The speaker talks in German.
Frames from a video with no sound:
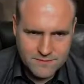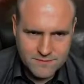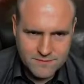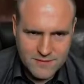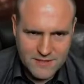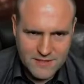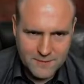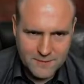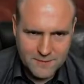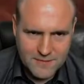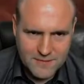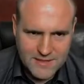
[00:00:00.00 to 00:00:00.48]

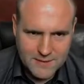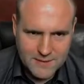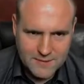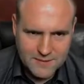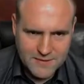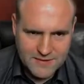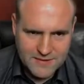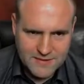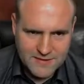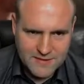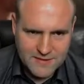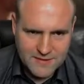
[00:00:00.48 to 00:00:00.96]
Ich habe ein
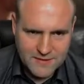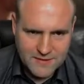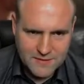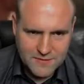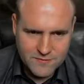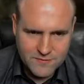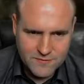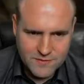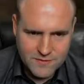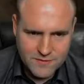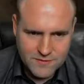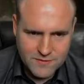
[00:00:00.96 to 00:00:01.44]
Campingzelt
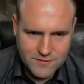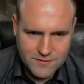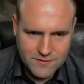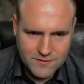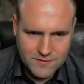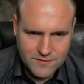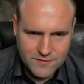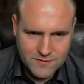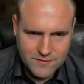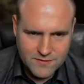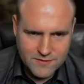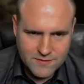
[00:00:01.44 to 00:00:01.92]
gefunden. Aus,
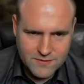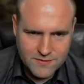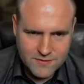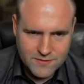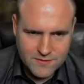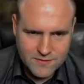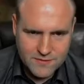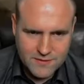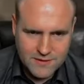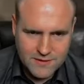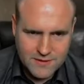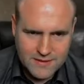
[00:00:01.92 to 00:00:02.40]

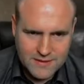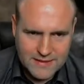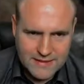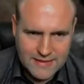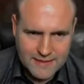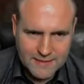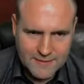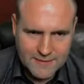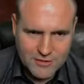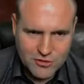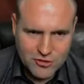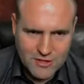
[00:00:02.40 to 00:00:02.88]

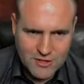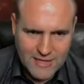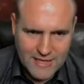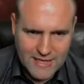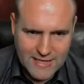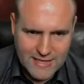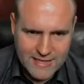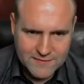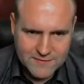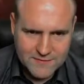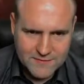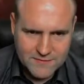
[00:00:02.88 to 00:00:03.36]
Kann man
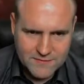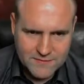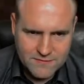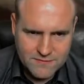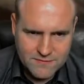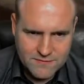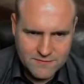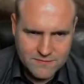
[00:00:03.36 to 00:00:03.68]
schlafen?